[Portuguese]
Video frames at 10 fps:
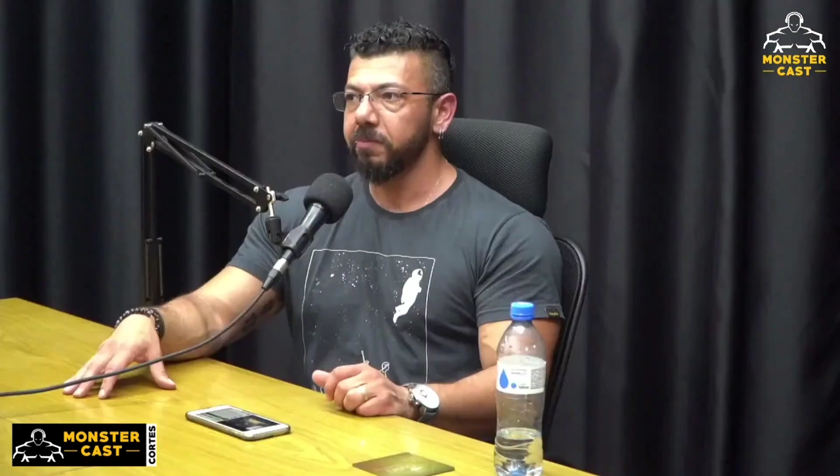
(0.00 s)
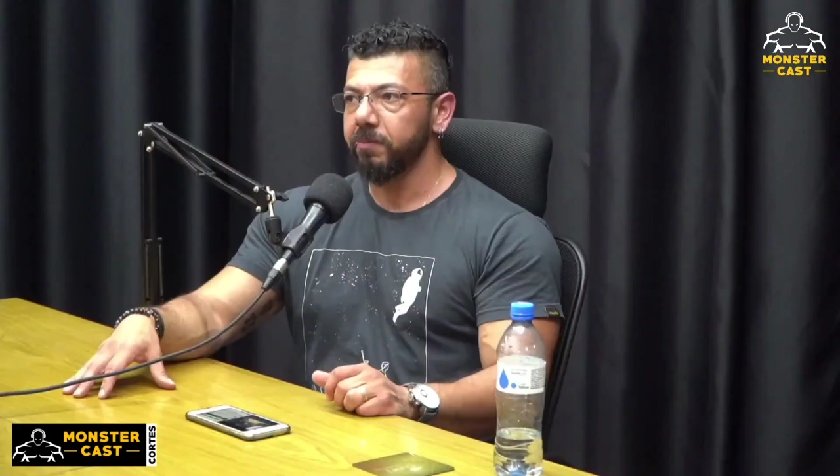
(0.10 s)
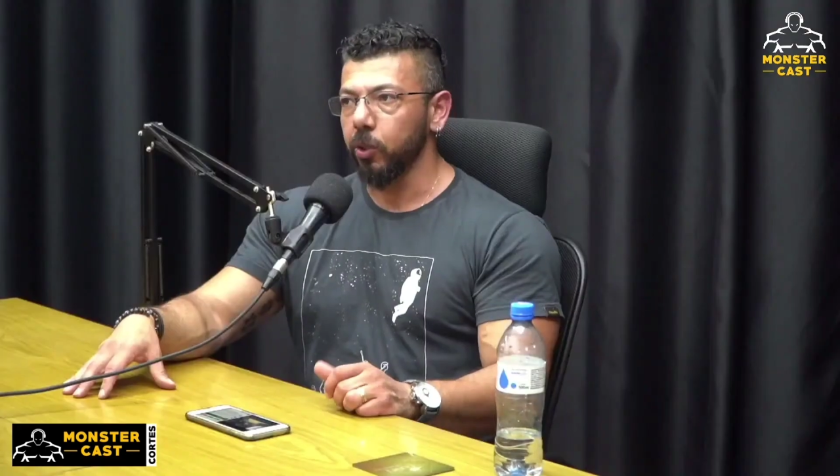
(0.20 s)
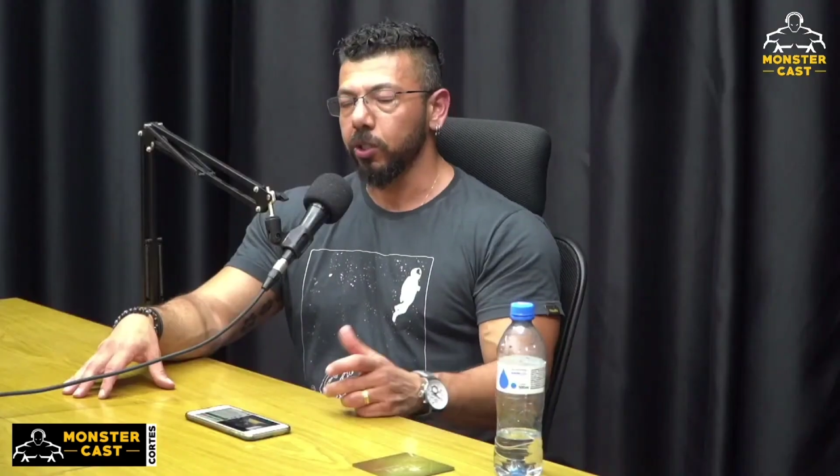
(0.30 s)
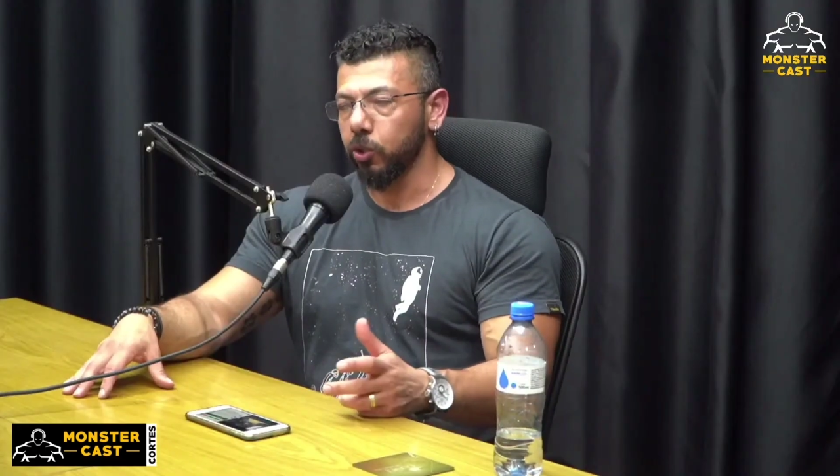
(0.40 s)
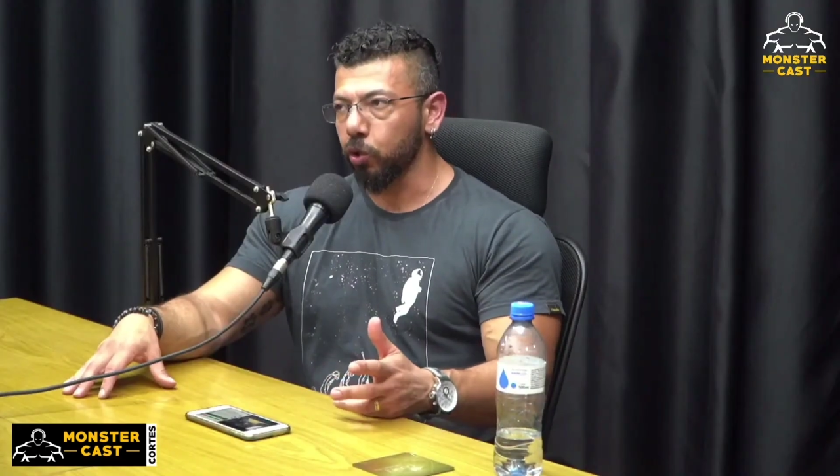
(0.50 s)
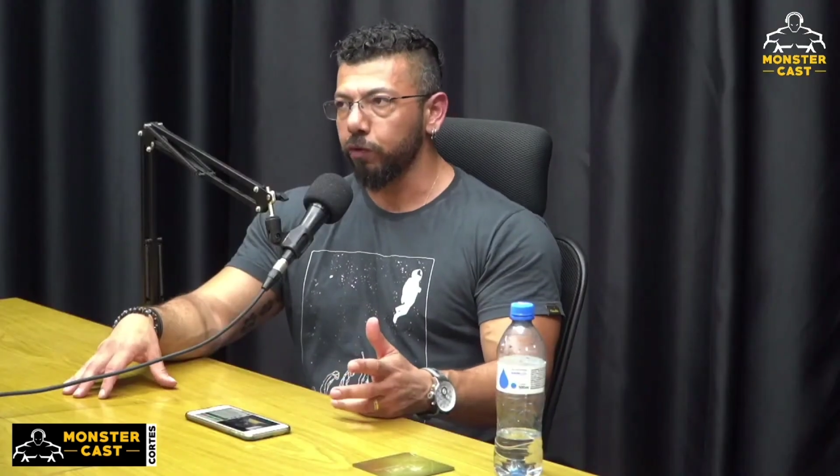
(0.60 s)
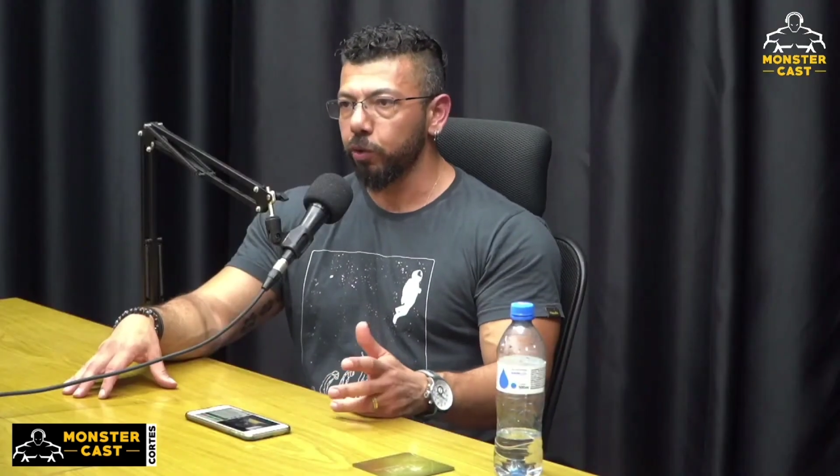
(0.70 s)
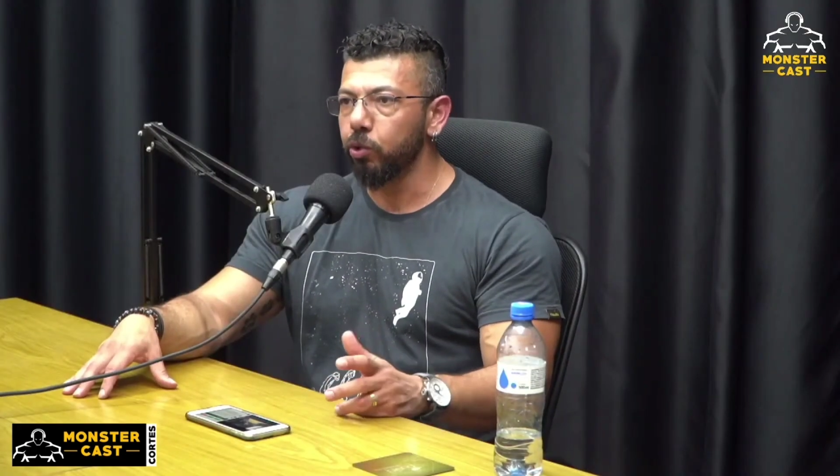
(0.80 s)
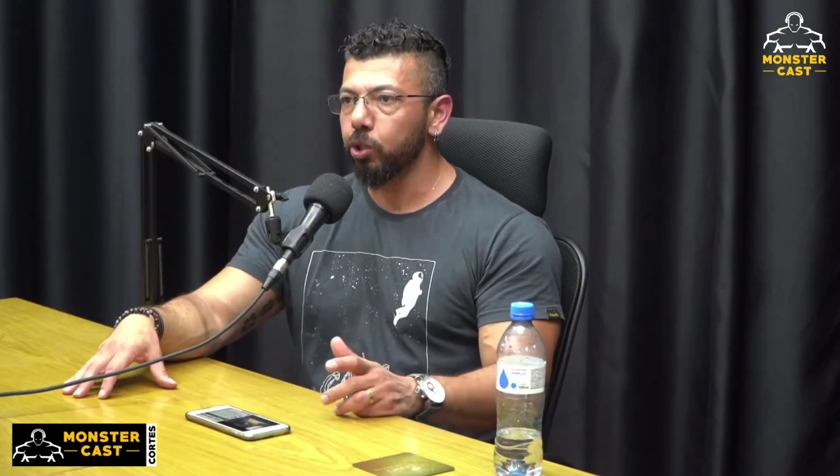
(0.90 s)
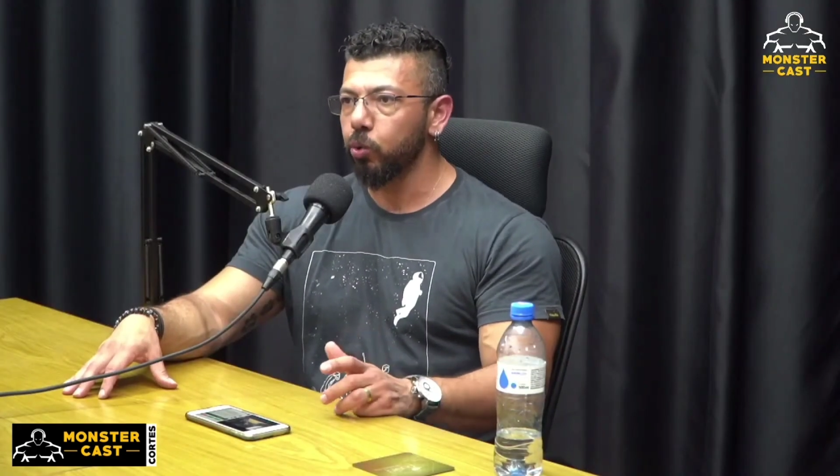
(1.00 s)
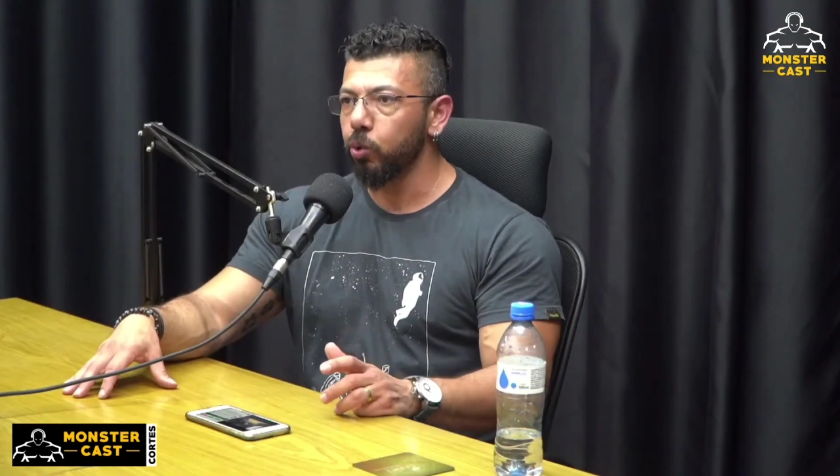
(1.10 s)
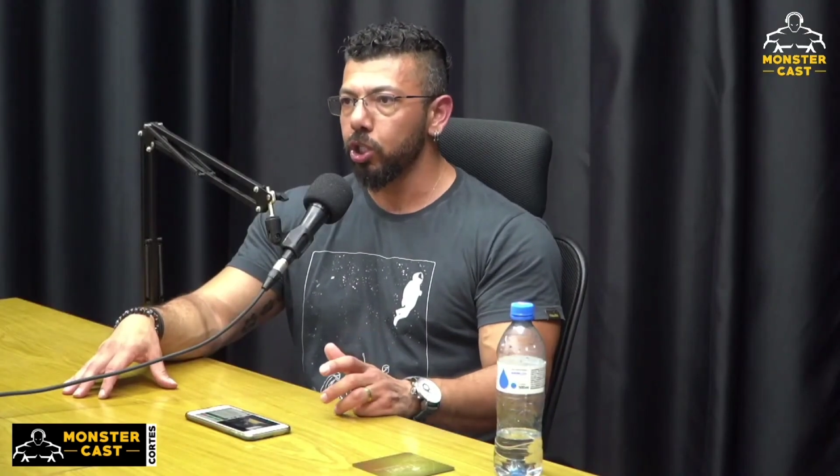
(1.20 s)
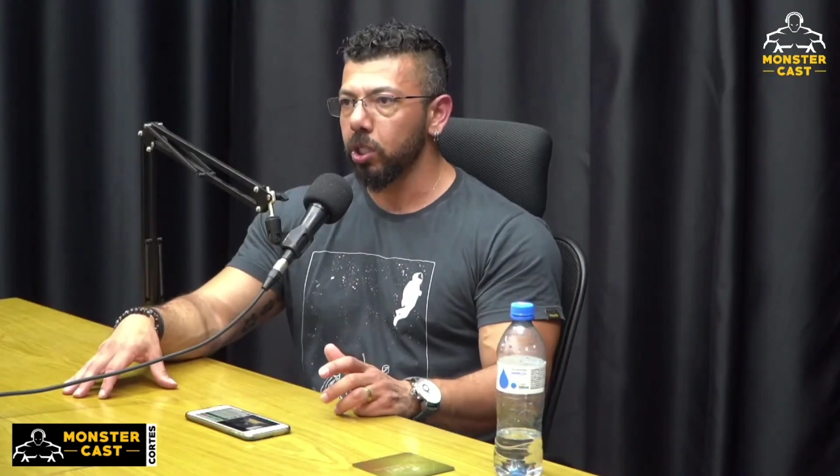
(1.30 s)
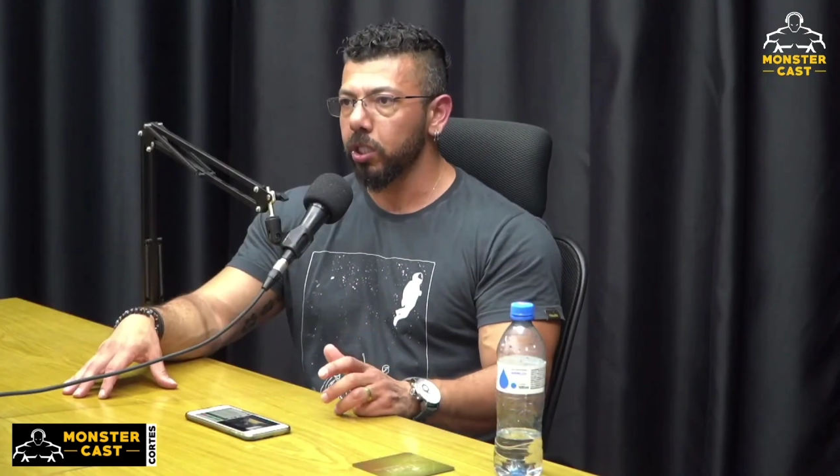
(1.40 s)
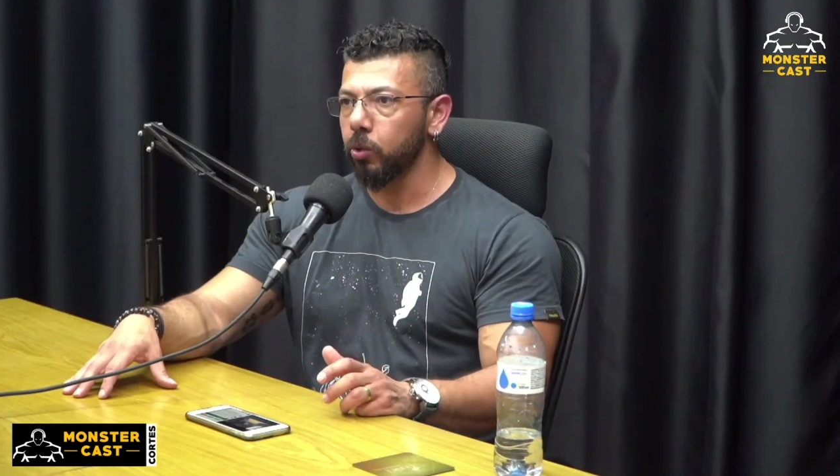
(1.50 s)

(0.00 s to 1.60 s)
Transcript: Eu sofro muito com isso até